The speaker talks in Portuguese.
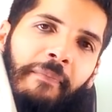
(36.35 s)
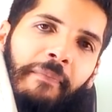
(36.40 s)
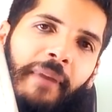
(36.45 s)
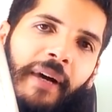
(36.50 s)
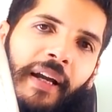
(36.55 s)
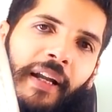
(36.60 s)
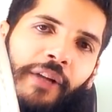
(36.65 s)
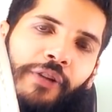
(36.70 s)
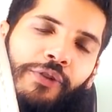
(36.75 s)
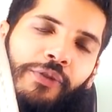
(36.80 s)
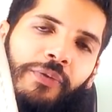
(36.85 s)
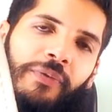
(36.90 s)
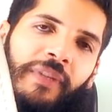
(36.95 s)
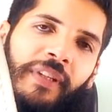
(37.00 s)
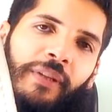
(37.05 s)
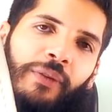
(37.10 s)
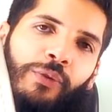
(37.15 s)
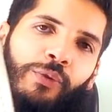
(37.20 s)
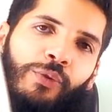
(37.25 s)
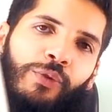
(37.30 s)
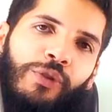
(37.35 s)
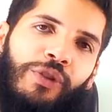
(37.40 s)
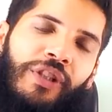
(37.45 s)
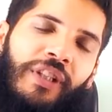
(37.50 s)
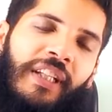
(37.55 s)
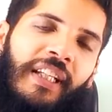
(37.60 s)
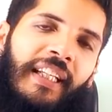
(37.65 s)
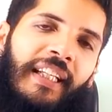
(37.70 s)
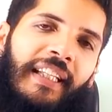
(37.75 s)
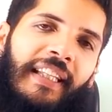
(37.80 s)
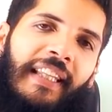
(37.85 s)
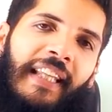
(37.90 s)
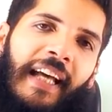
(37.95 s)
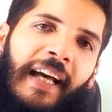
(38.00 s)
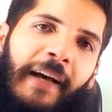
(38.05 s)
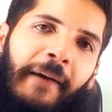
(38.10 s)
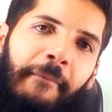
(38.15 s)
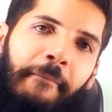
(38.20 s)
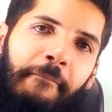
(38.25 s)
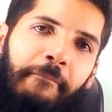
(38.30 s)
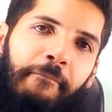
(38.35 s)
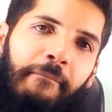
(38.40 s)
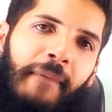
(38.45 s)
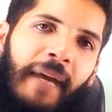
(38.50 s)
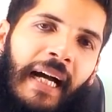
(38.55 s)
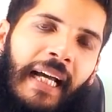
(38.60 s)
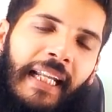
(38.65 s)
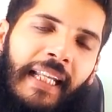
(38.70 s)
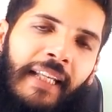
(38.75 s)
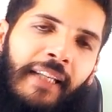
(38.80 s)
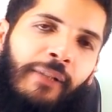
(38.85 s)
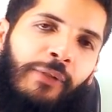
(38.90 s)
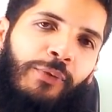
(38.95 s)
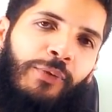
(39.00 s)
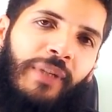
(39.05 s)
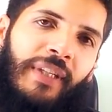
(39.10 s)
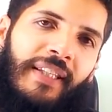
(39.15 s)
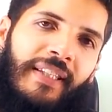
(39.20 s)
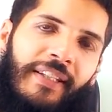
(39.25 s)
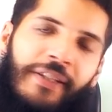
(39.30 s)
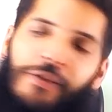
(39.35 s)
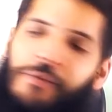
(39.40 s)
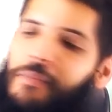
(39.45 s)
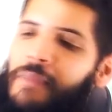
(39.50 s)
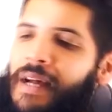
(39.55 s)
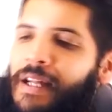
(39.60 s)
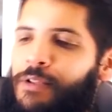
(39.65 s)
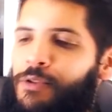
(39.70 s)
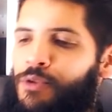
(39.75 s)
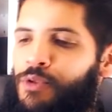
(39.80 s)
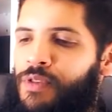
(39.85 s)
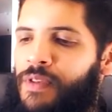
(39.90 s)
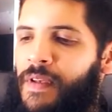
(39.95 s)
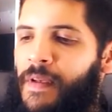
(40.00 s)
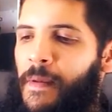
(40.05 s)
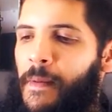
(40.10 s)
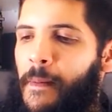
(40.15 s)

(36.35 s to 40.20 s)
para a Juventude da Maria Luísa de Matos